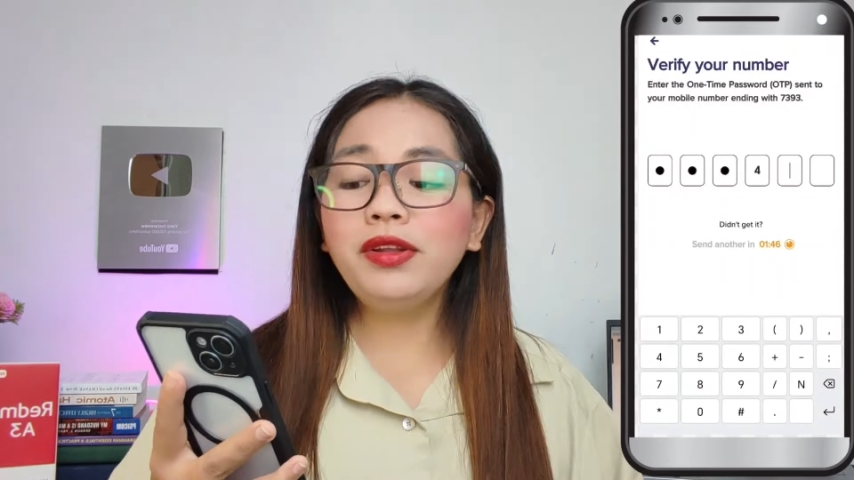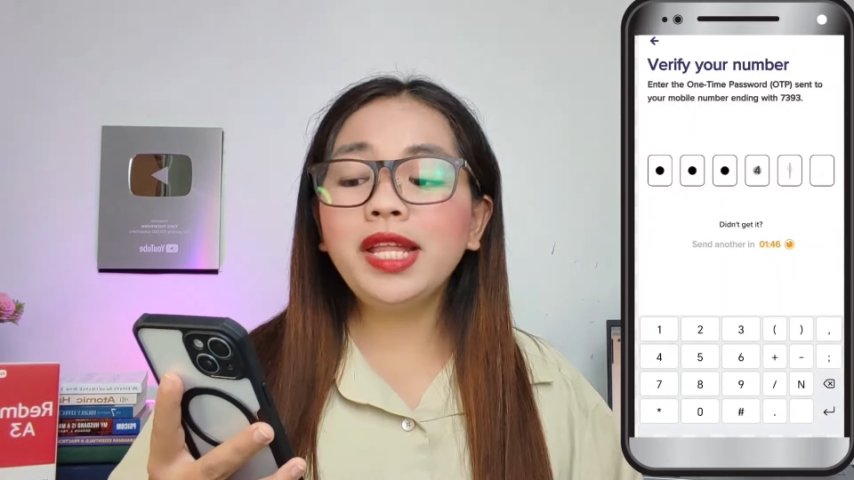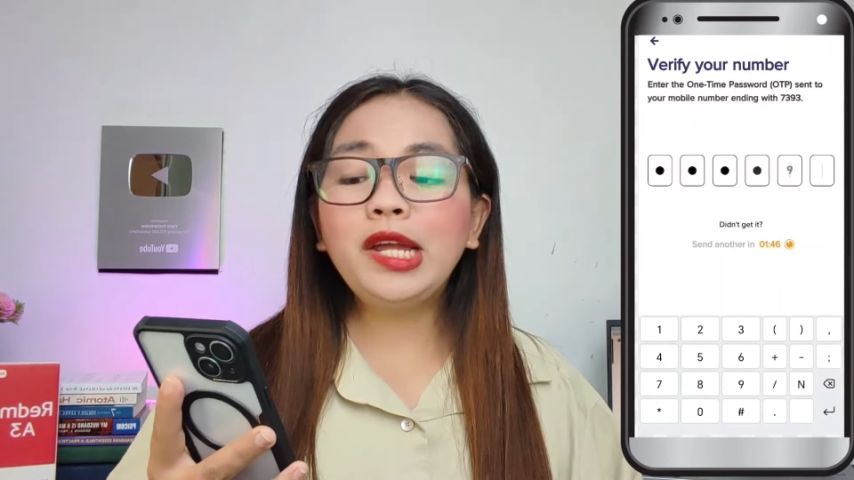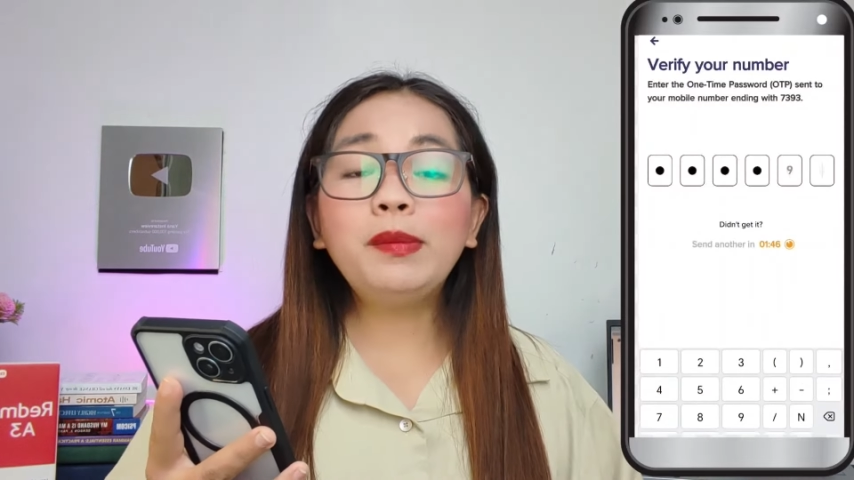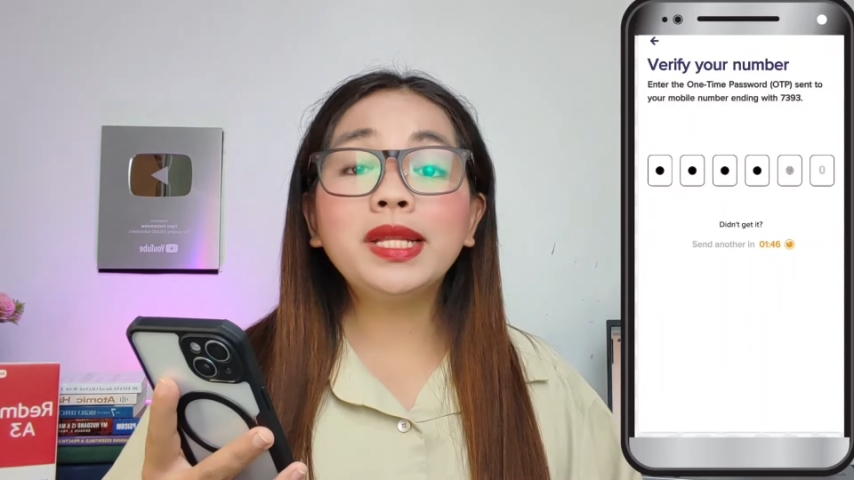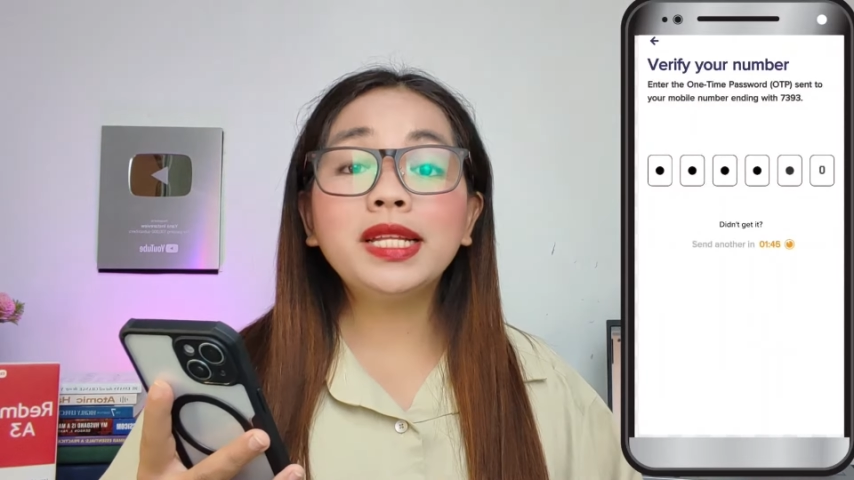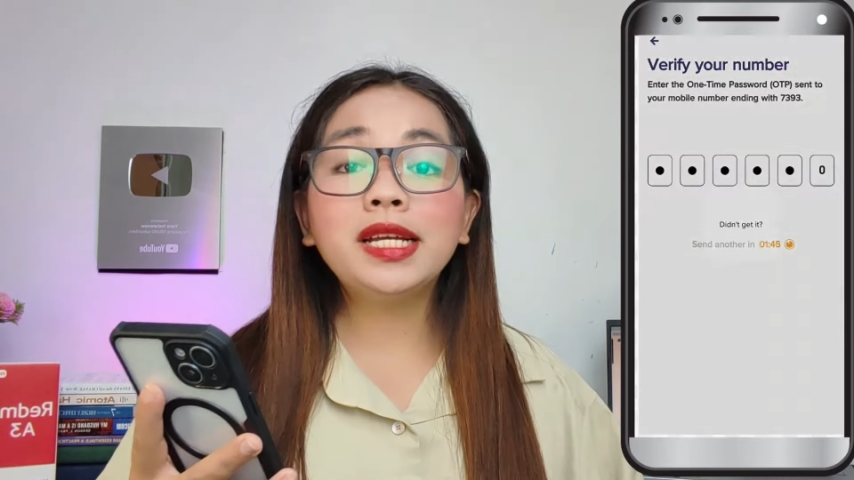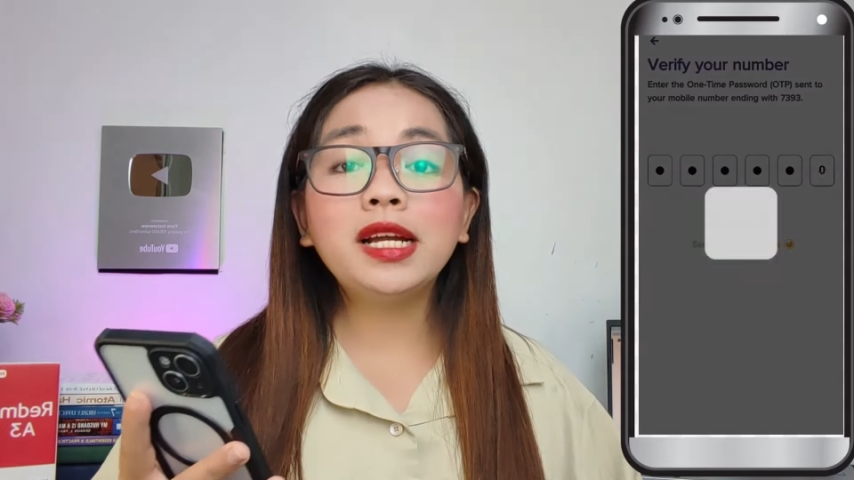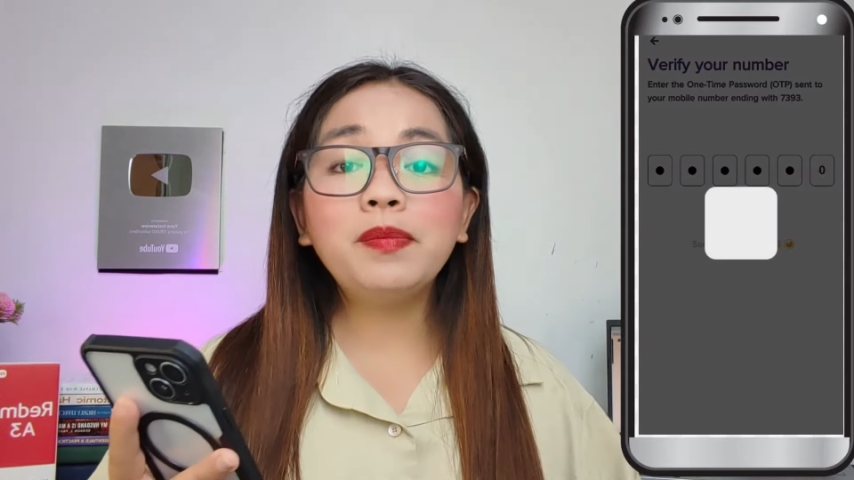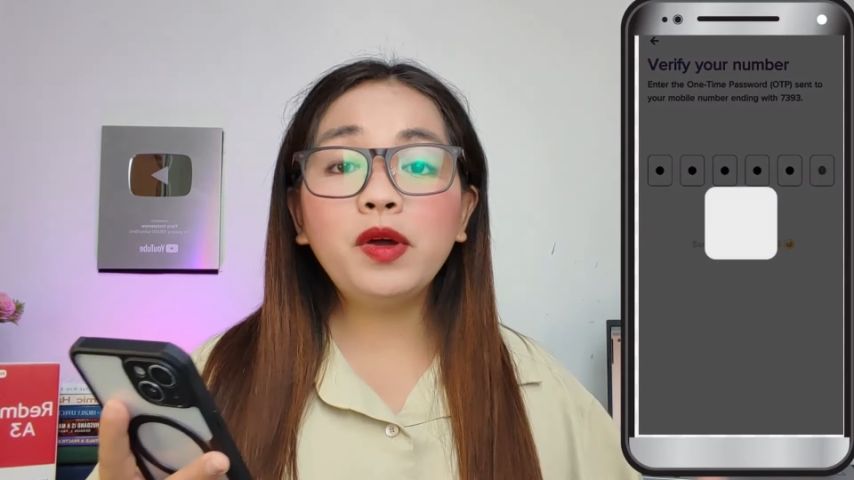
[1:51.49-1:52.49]
Meron tayong
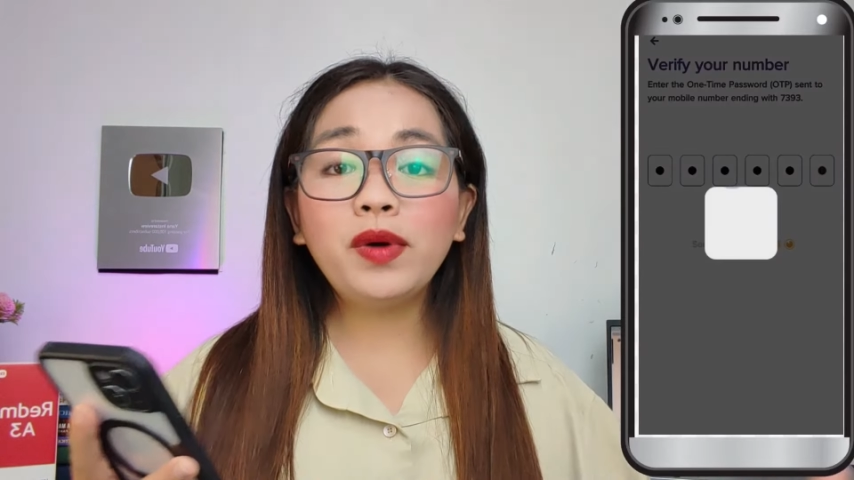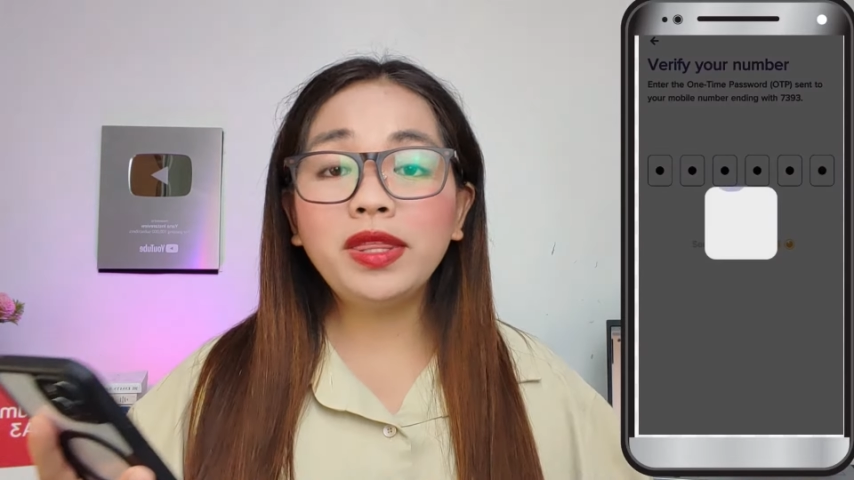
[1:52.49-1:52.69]
matatanggap na